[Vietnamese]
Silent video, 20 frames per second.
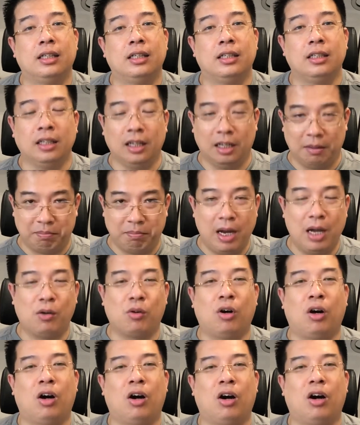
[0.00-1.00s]
Điểm B
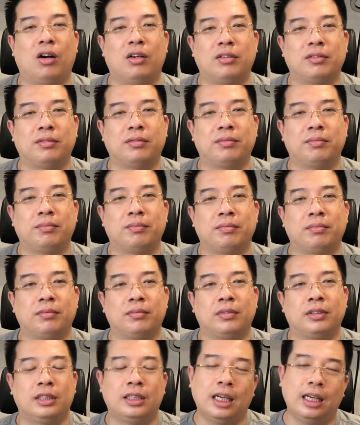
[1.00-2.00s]
của họ
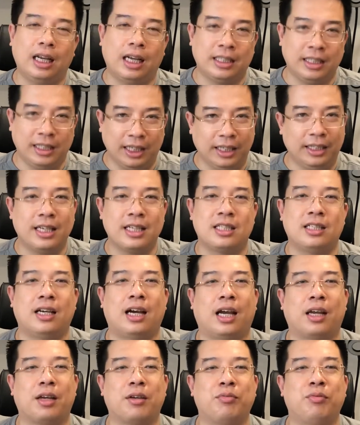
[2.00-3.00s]
chính là nhìn thấy sự
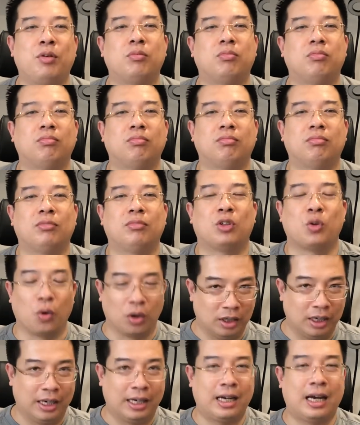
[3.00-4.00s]
hạnh phúc của
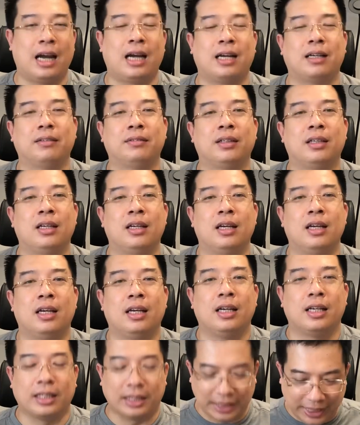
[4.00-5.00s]
người khác,
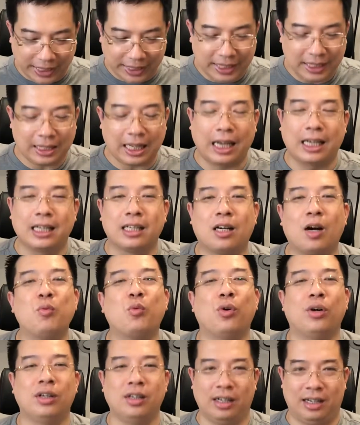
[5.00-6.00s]
nhìn thấy thành công
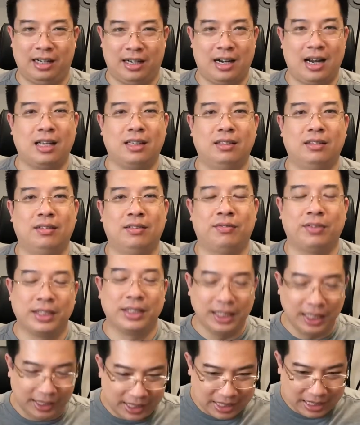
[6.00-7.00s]
của người khác và
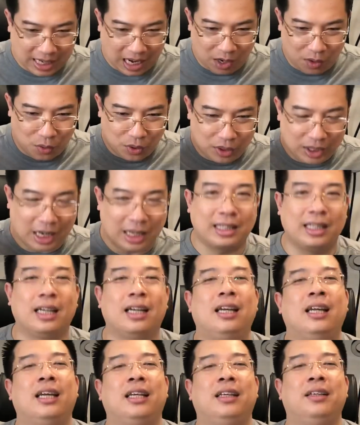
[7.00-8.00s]
nhìn thấy xã hội đang
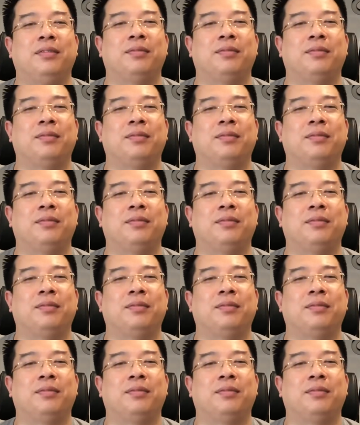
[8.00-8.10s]
tiến lên.